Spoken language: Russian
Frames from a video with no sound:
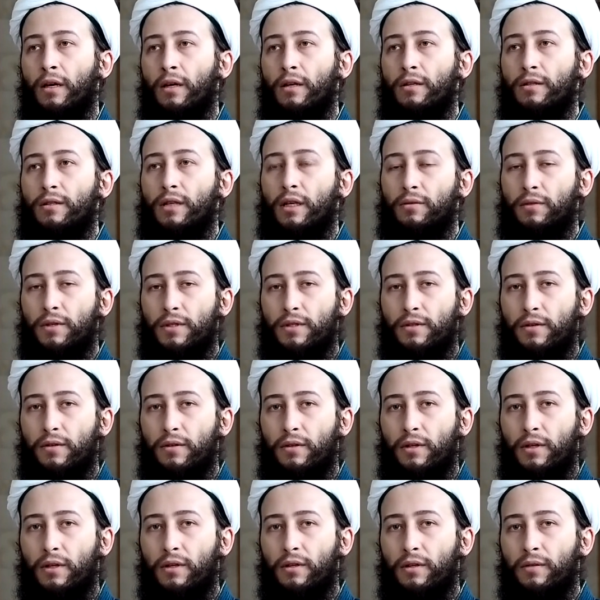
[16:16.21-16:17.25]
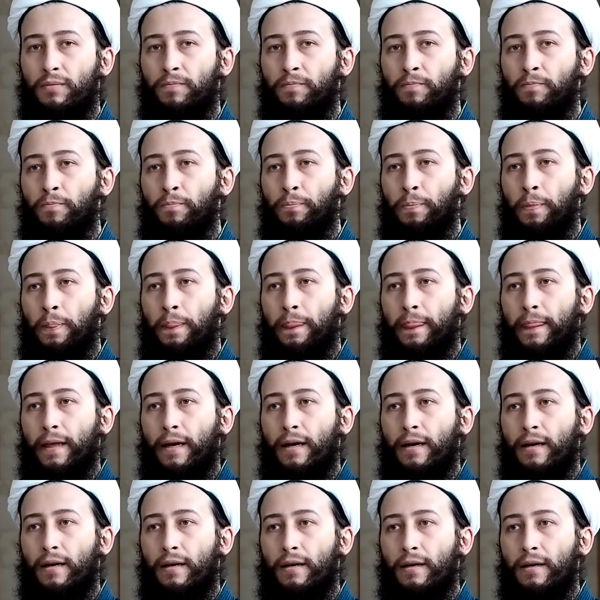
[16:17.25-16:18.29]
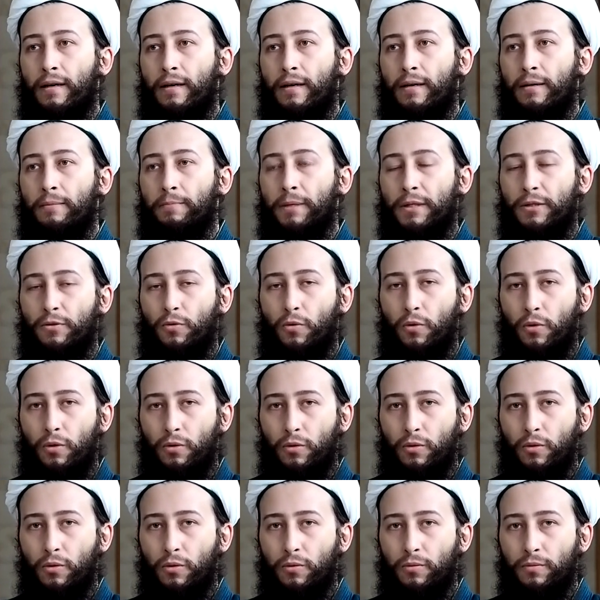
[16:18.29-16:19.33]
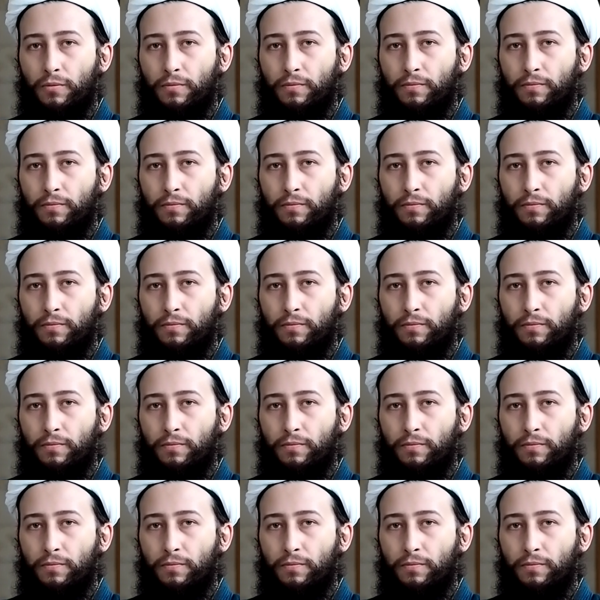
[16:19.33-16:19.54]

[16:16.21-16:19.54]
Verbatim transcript: Соответственно, а, поскольку,